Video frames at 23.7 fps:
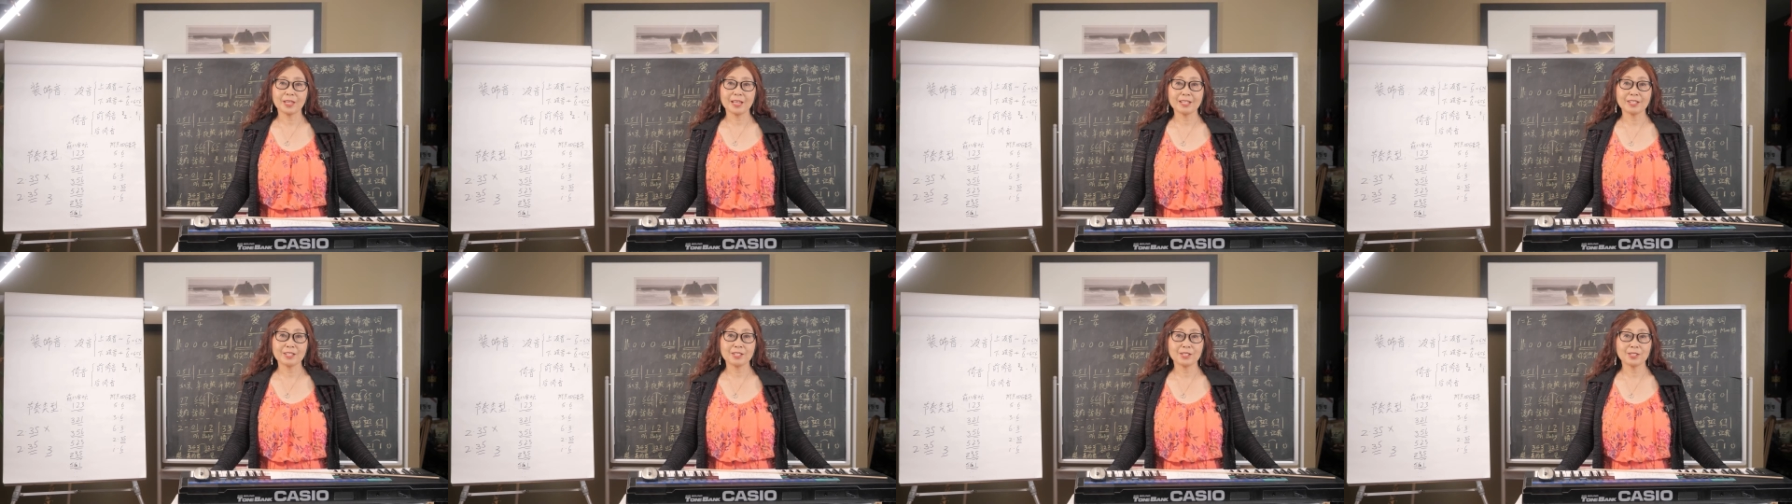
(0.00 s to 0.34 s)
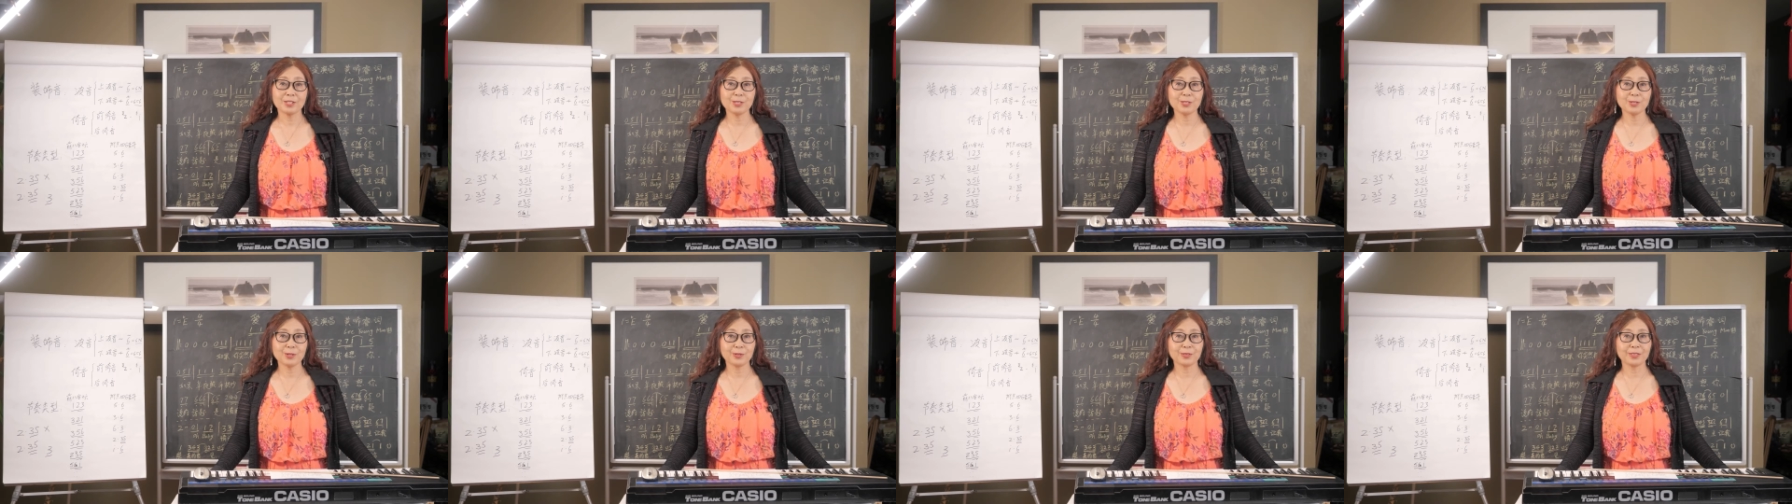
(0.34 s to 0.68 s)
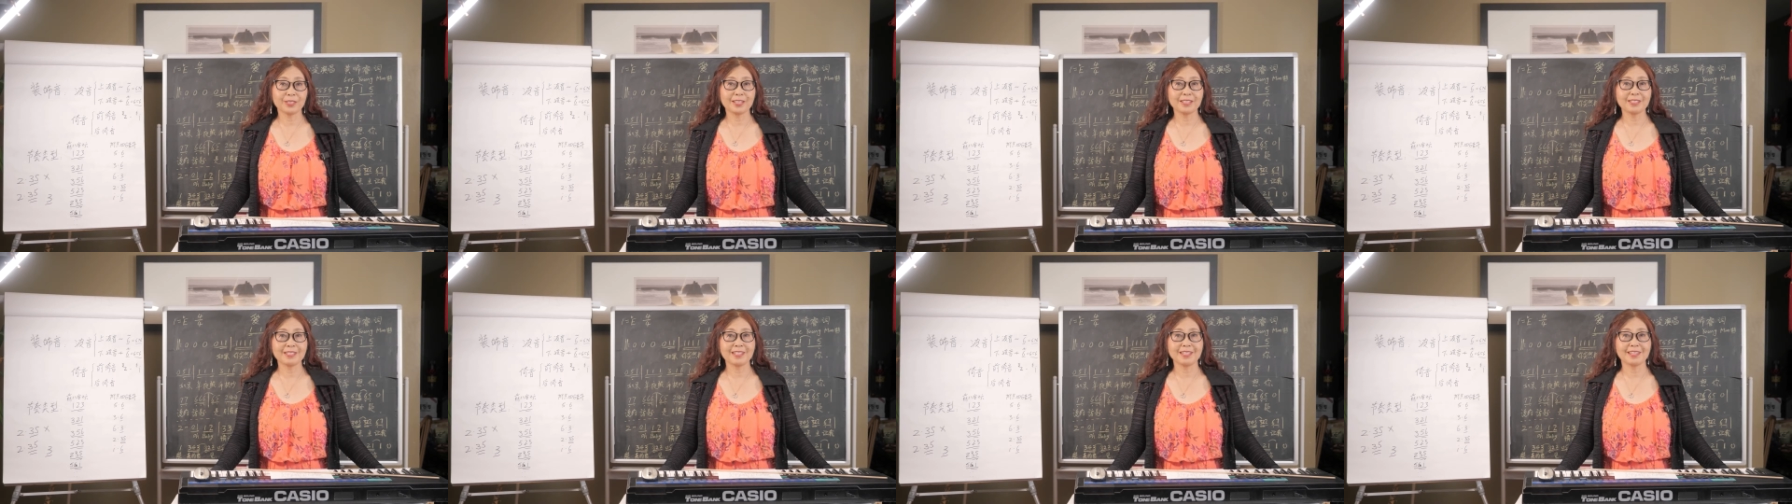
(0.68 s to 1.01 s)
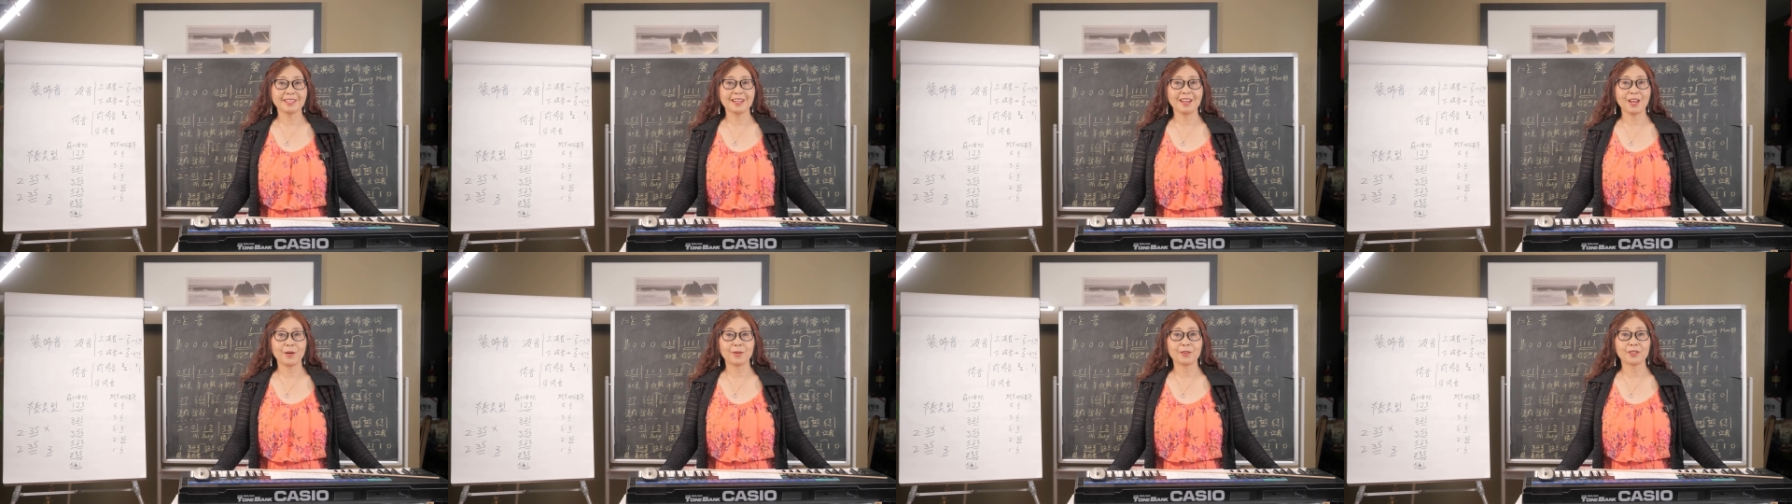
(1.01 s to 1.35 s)
她十九年
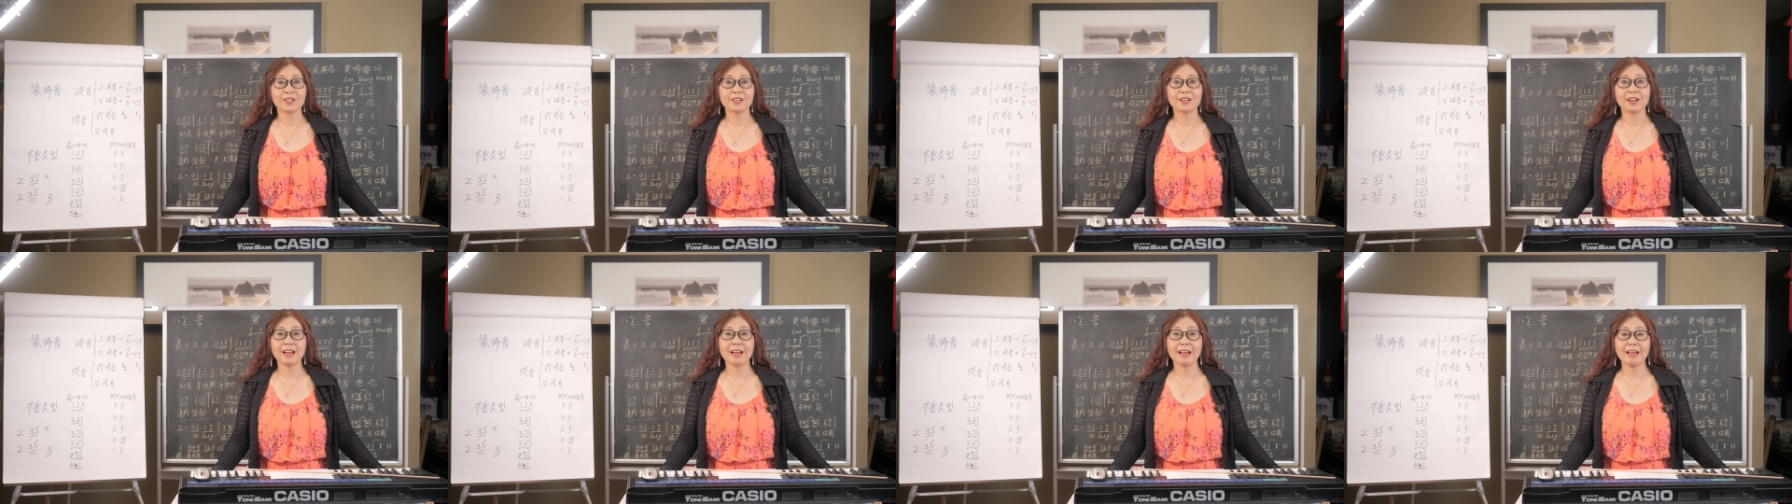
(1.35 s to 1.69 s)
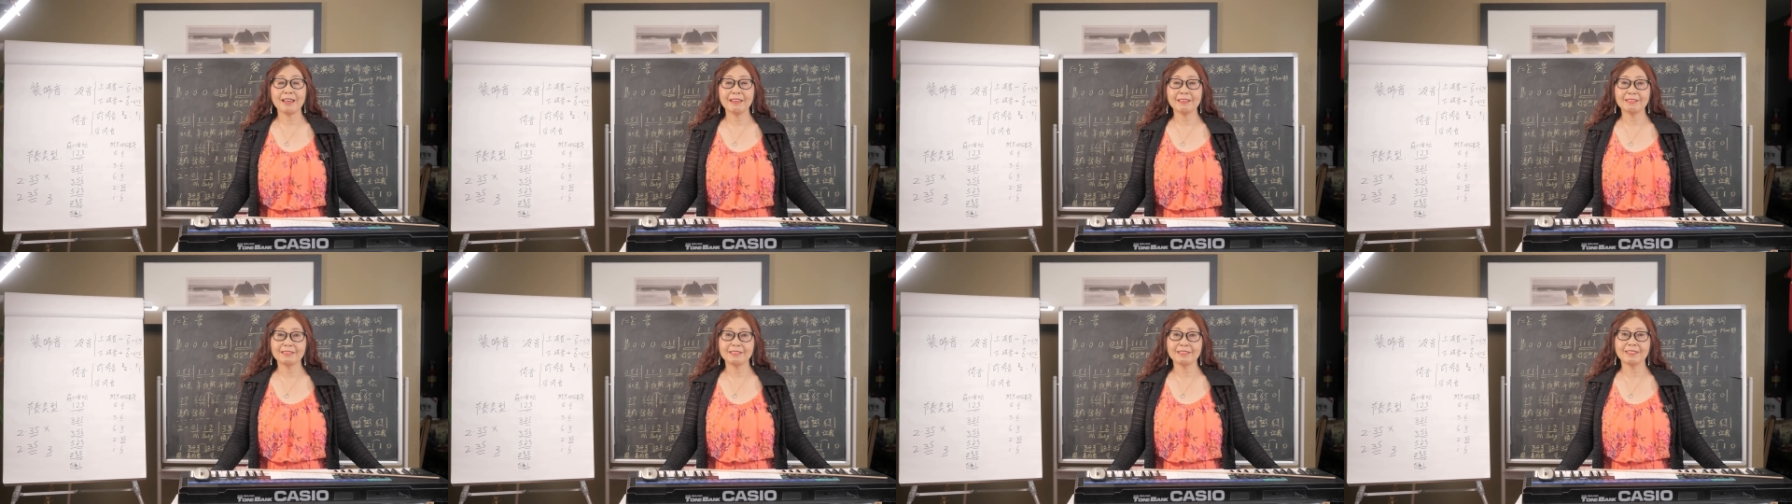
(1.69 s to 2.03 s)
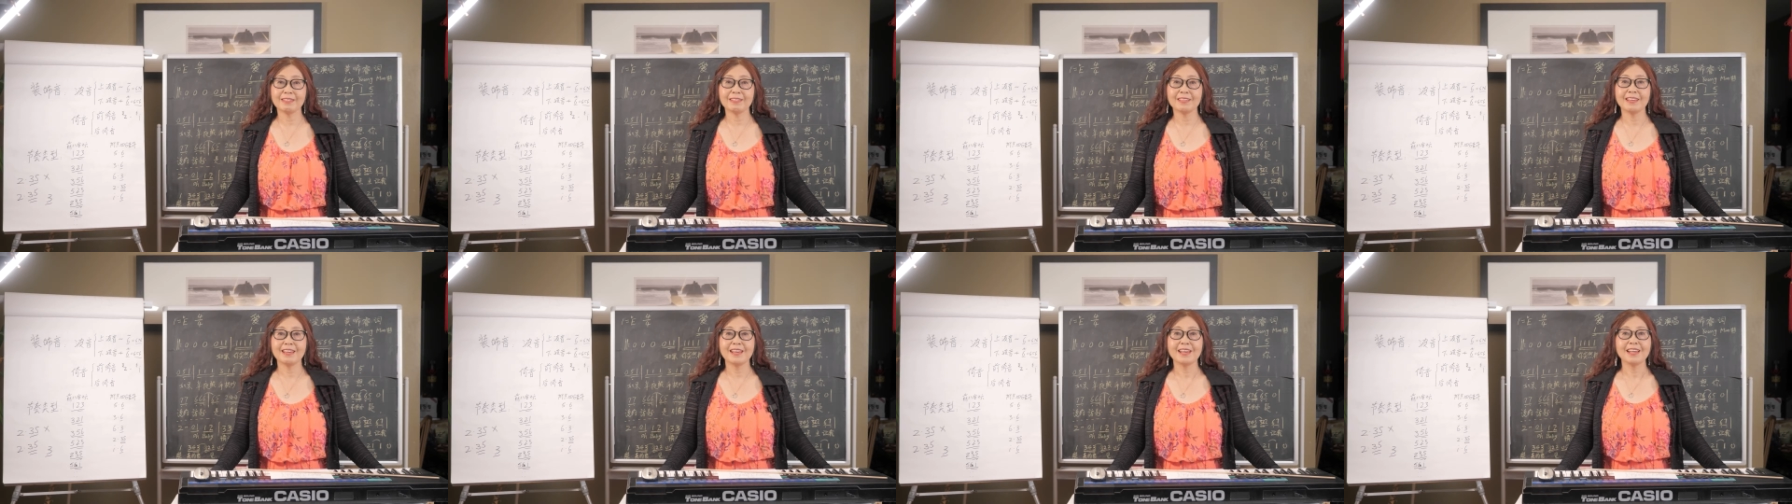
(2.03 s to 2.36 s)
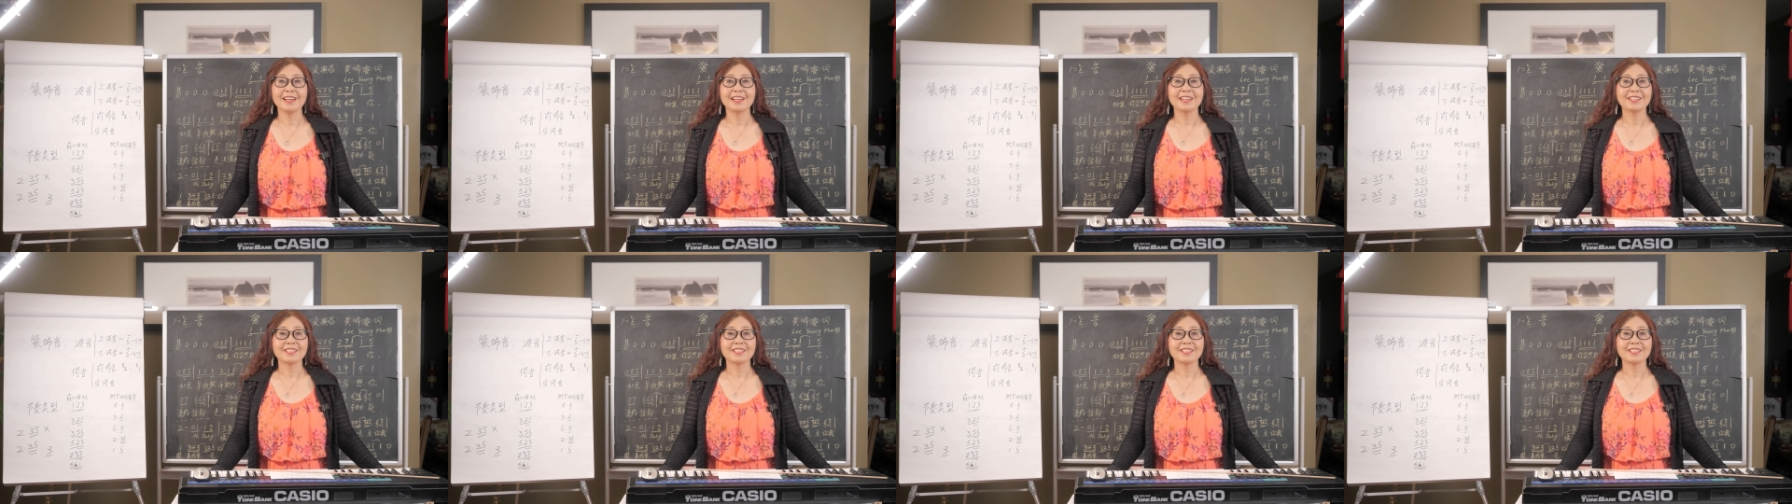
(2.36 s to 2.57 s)
前的老歌《爱你》，